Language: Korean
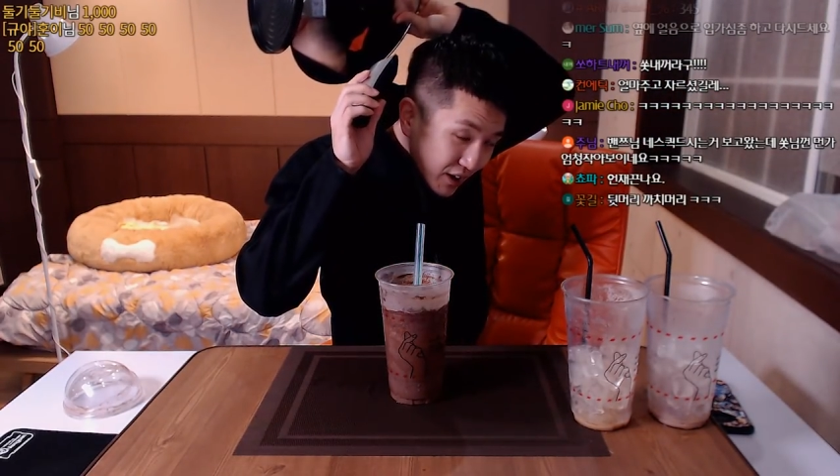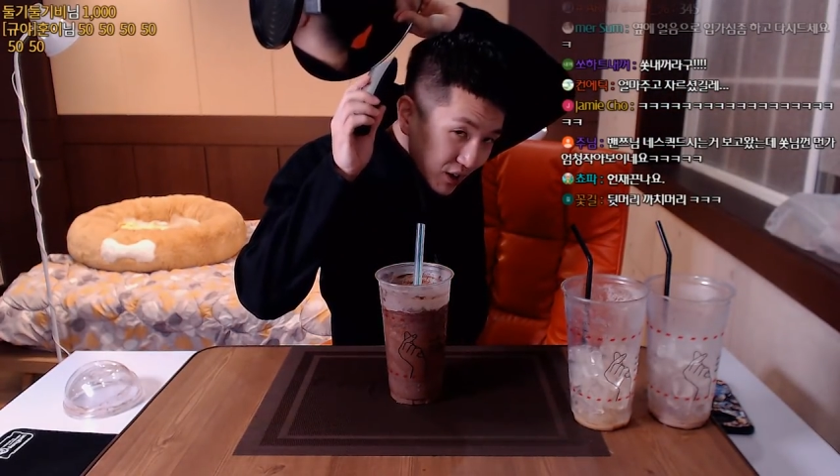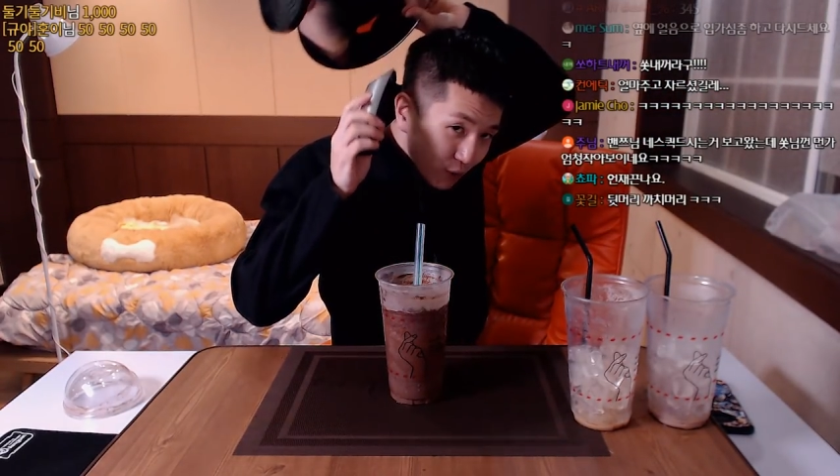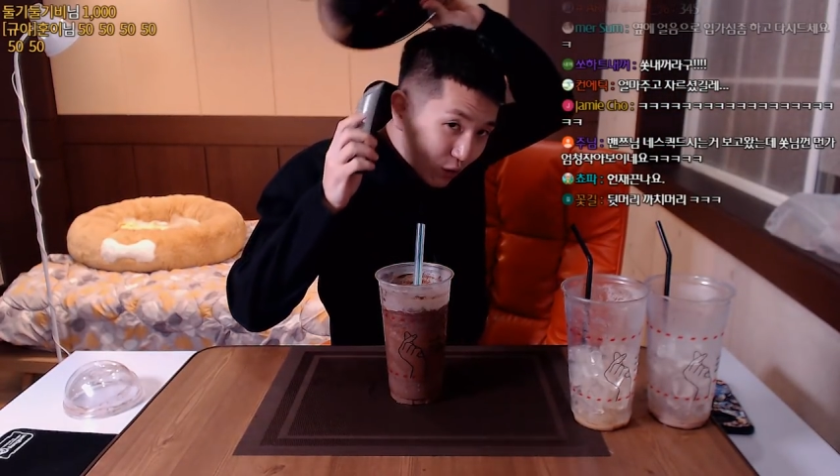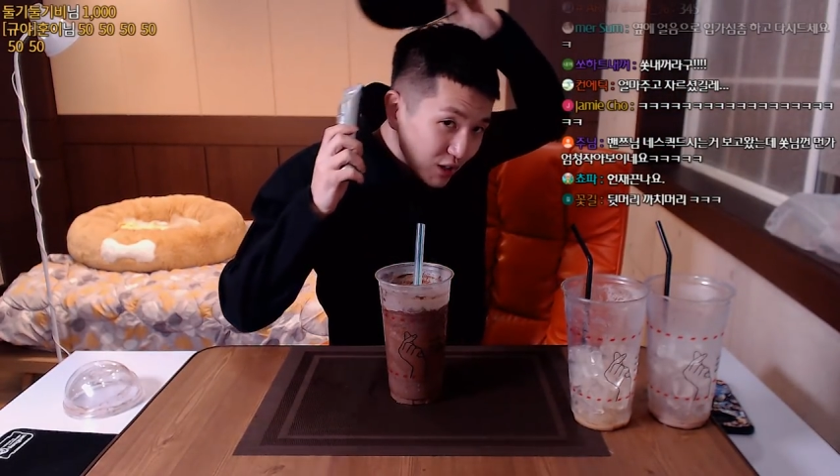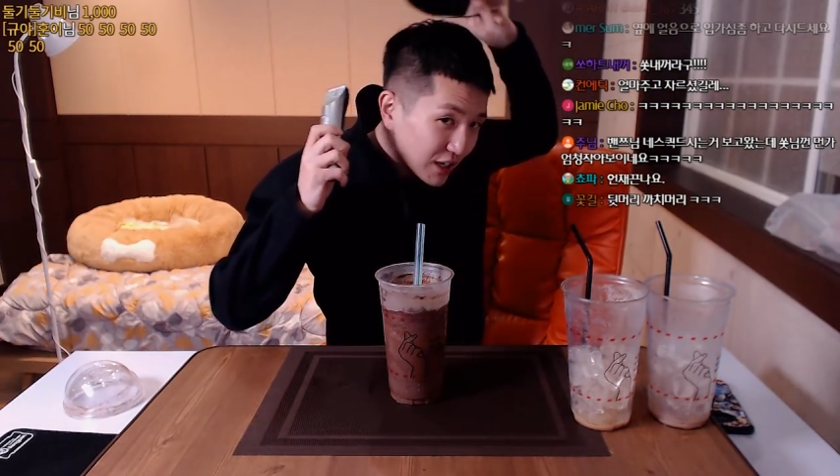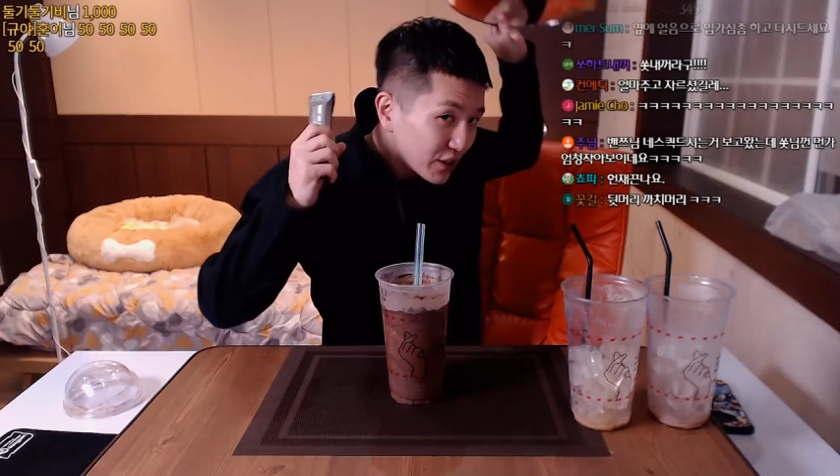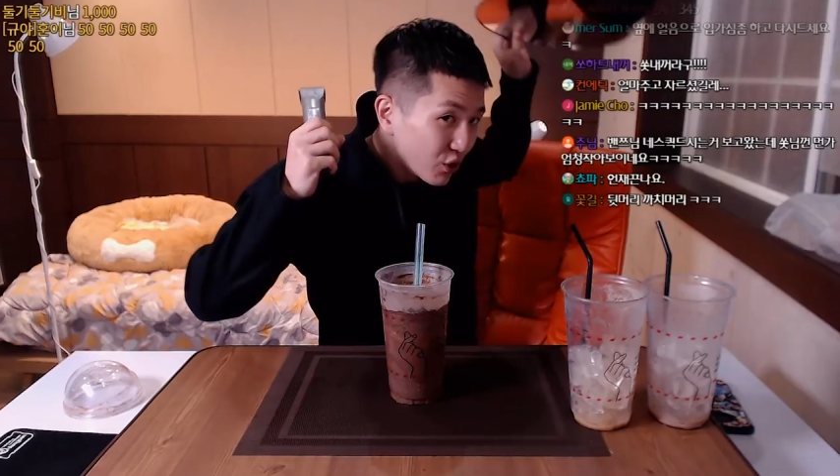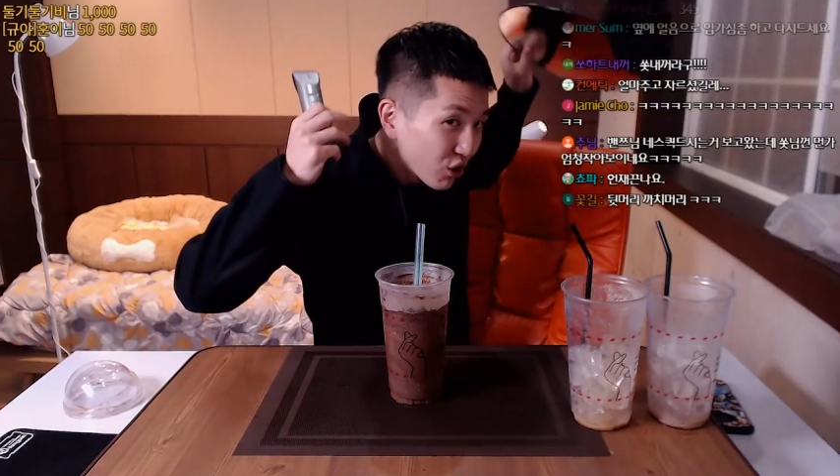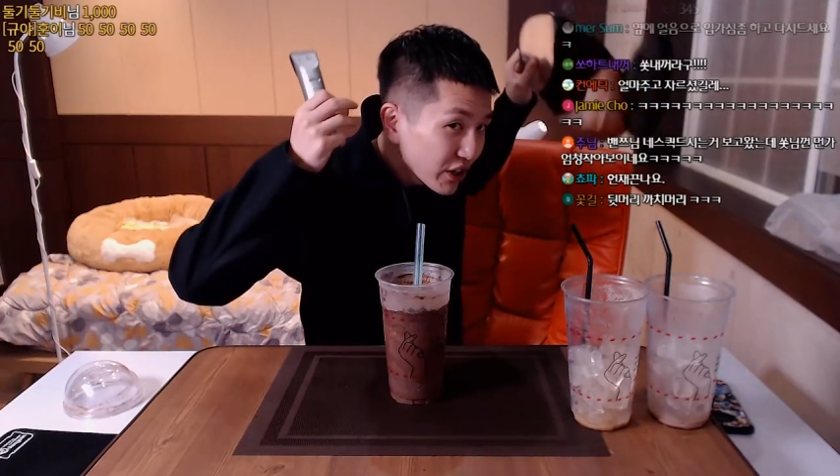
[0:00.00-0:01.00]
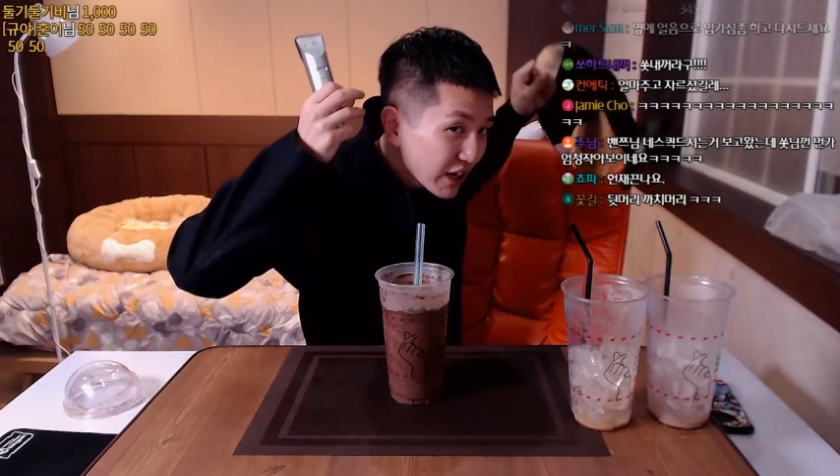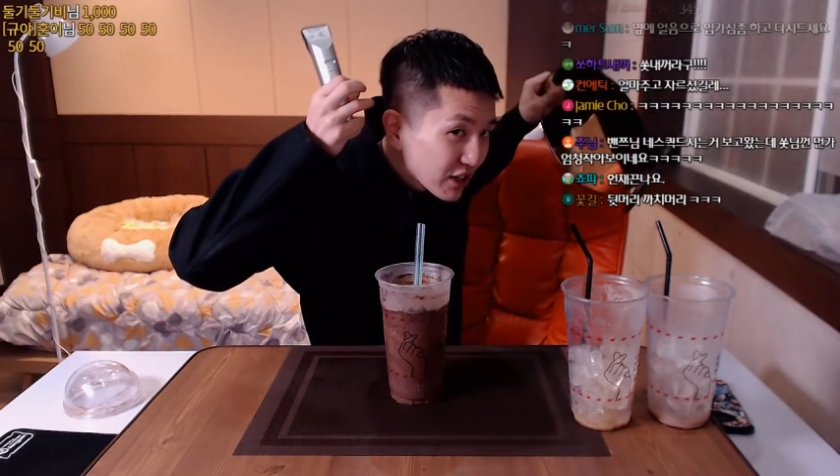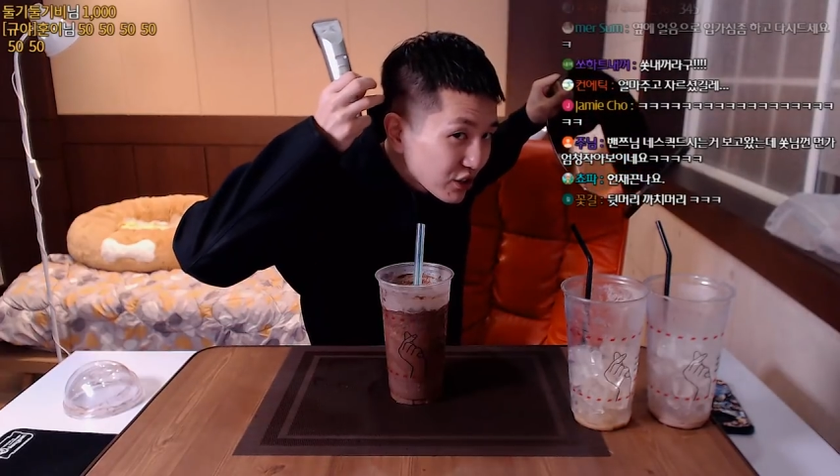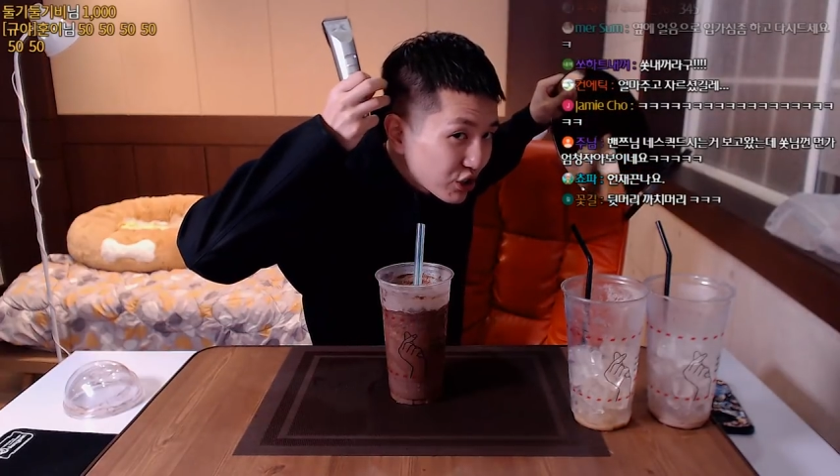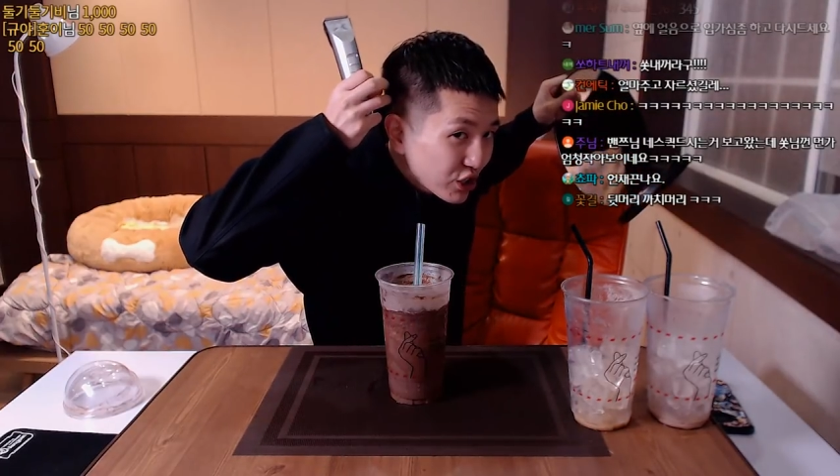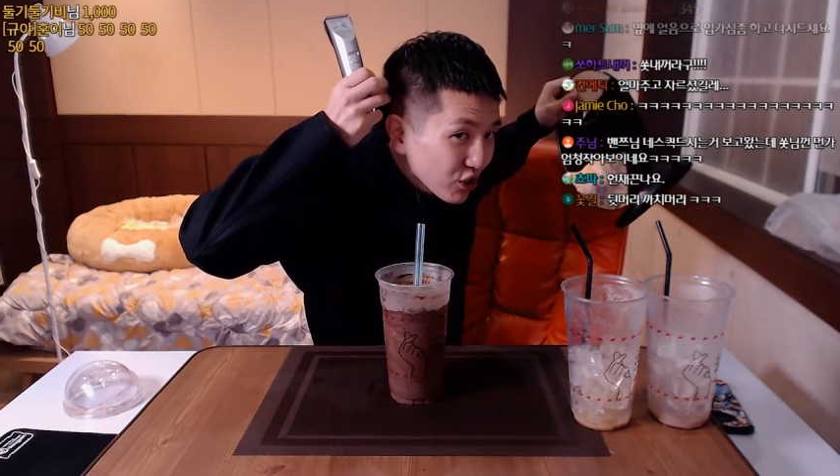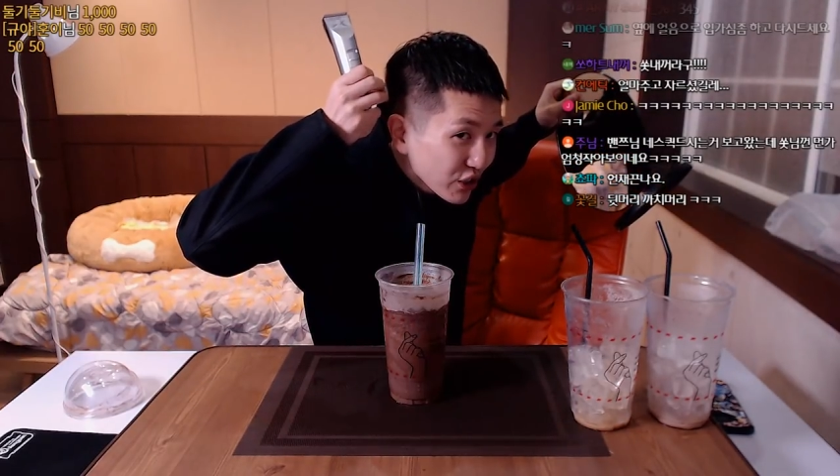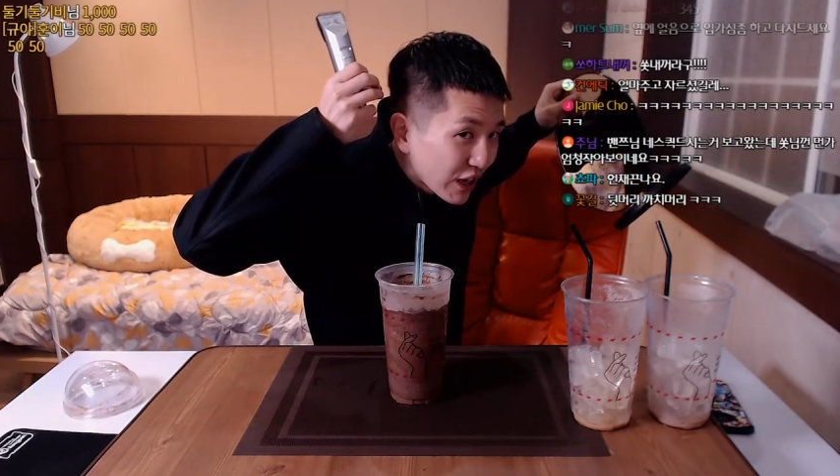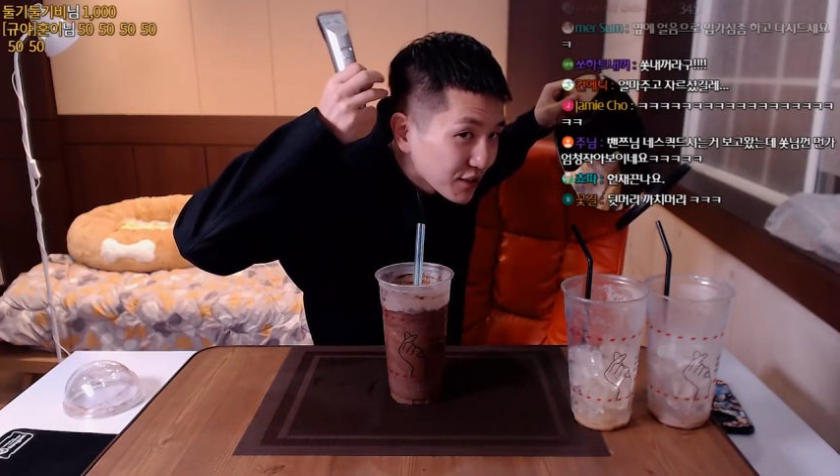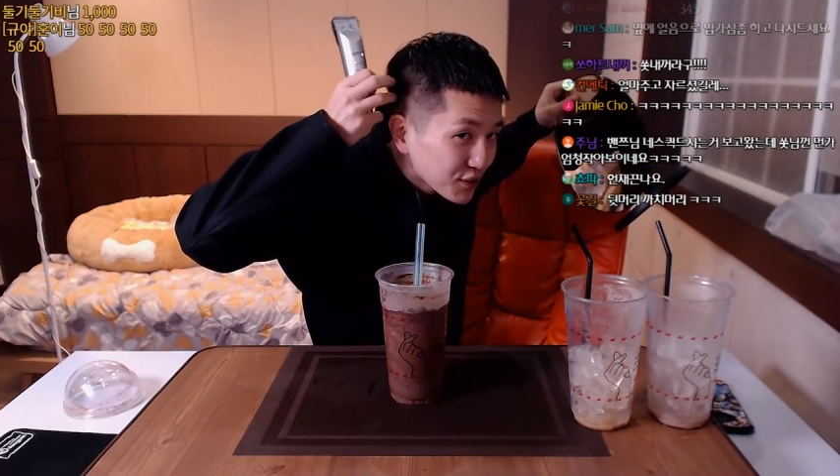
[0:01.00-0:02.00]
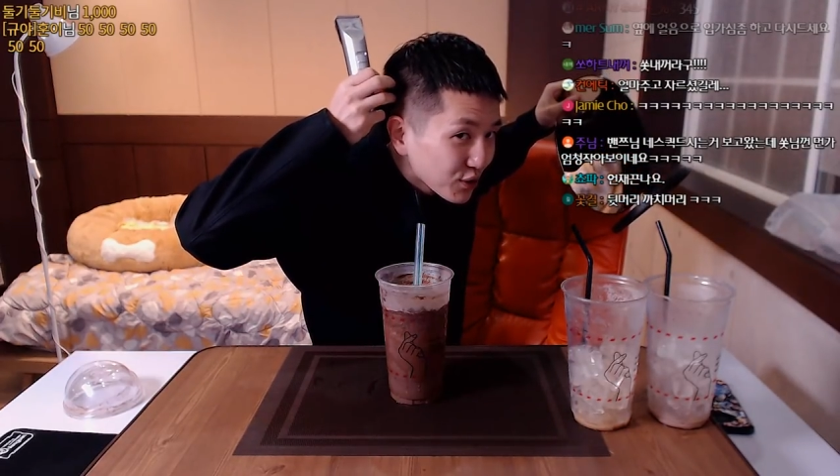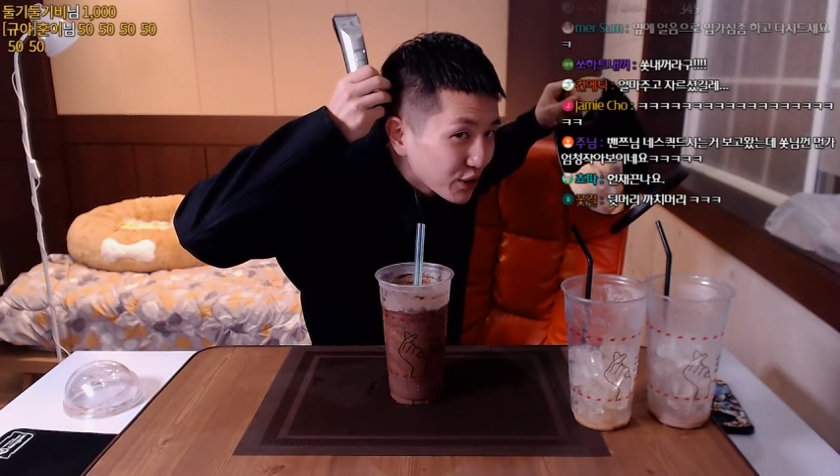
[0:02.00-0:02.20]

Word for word: 원래는 여기가 이렇게 튀어나왔어